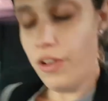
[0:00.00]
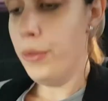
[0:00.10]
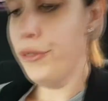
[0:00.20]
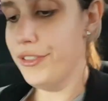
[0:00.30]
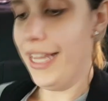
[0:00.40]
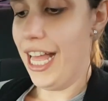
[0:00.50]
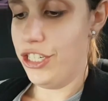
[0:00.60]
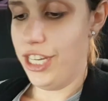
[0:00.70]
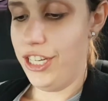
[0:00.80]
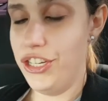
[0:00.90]
Vamos lá,
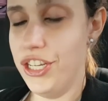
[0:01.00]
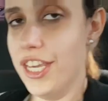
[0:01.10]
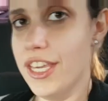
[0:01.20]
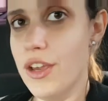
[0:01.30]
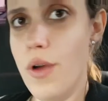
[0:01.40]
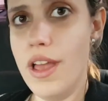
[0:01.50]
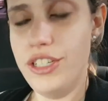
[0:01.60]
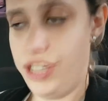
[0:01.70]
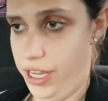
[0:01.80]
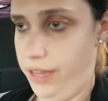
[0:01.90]
gente. O que, que eu
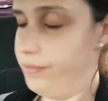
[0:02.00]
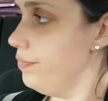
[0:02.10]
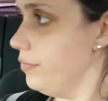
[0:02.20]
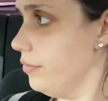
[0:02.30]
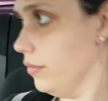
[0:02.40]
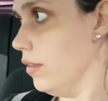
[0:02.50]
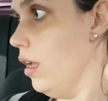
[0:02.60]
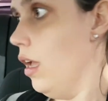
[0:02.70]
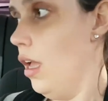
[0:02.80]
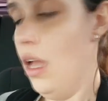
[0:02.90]
achei?
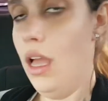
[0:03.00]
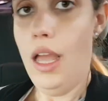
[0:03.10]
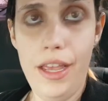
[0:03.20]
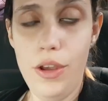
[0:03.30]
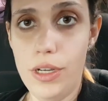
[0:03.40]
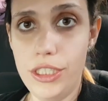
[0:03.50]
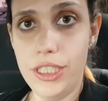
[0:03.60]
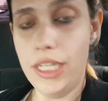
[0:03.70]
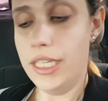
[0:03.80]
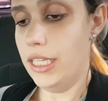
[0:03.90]
Eu
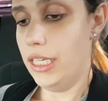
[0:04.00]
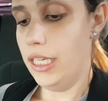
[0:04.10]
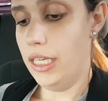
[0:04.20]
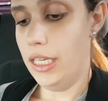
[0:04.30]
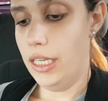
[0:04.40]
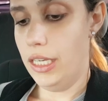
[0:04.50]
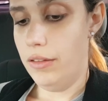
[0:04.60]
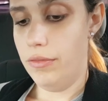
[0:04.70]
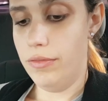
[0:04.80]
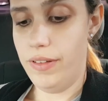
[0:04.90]
achei
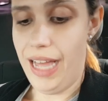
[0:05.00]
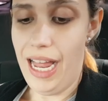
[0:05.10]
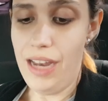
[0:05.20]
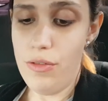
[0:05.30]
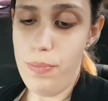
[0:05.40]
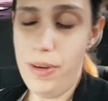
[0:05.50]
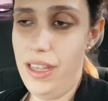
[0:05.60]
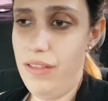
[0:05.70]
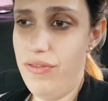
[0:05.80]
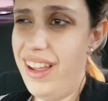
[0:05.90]
que vale o,
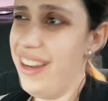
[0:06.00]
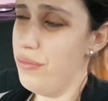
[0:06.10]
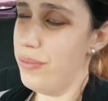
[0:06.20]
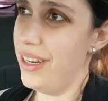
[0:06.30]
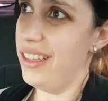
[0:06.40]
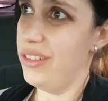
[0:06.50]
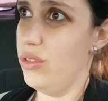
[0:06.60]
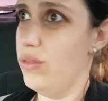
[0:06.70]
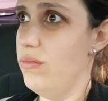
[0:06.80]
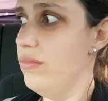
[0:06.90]
pre... vale o
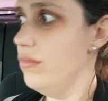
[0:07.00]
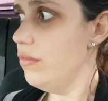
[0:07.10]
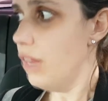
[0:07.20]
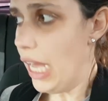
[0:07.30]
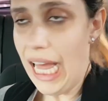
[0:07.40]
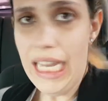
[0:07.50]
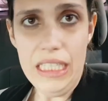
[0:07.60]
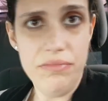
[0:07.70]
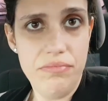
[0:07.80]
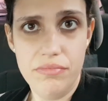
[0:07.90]
preço?
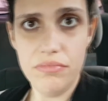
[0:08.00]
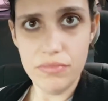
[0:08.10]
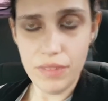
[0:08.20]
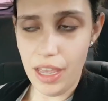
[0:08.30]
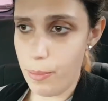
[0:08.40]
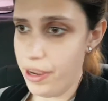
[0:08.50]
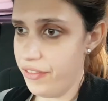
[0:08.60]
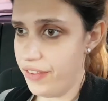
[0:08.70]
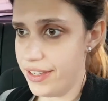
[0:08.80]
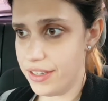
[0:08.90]
Vale. É uma
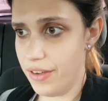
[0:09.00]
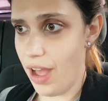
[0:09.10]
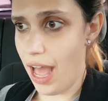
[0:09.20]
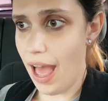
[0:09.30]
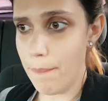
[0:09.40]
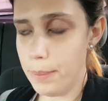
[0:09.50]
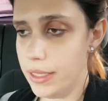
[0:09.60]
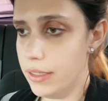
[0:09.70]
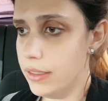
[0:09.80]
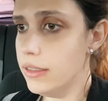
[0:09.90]
refeição
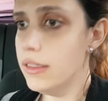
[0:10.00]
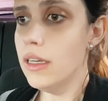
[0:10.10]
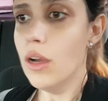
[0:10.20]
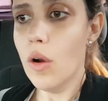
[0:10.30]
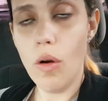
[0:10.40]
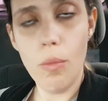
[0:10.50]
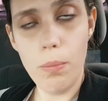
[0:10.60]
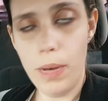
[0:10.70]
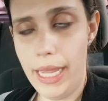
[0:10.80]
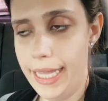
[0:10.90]
rápida,
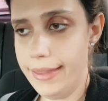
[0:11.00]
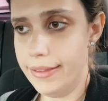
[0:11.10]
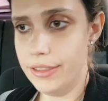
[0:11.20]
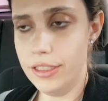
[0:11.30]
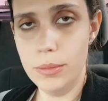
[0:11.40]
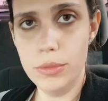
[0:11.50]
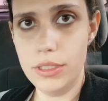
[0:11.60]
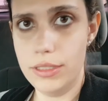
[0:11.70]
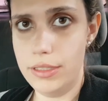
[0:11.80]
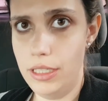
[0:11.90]
completa, digamos
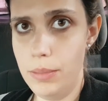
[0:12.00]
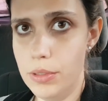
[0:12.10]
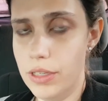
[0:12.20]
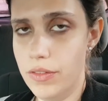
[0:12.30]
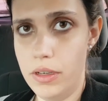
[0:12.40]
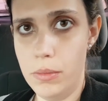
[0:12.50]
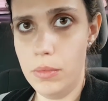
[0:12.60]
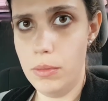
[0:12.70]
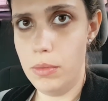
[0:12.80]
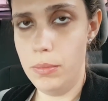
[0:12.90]
assim, porque vem
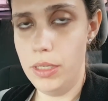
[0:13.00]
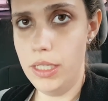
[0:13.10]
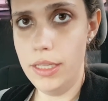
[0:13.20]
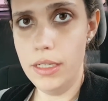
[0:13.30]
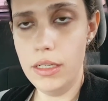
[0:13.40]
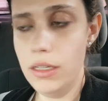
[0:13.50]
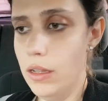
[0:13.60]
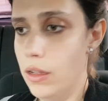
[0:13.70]
uma bebida,